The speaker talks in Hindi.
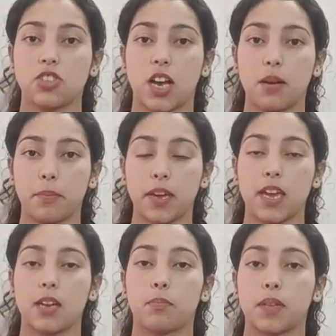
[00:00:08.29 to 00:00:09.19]
जहां पे
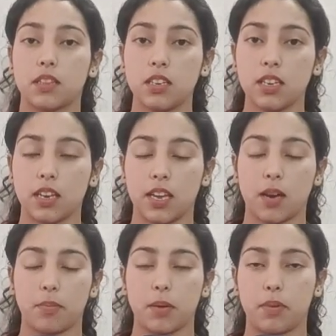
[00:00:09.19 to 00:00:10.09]
एक पत्नी ने
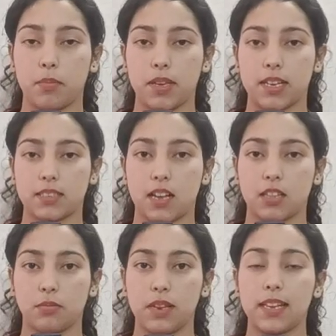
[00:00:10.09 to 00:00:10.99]
अपने प्रेमी के
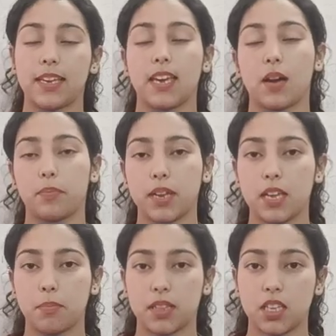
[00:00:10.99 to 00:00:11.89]
साथ मिलकर अपने
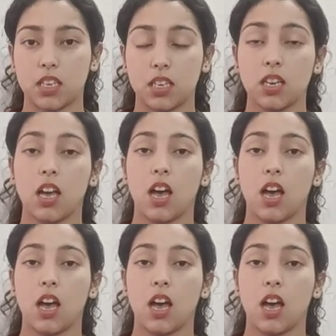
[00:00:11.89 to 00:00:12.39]
ही पति की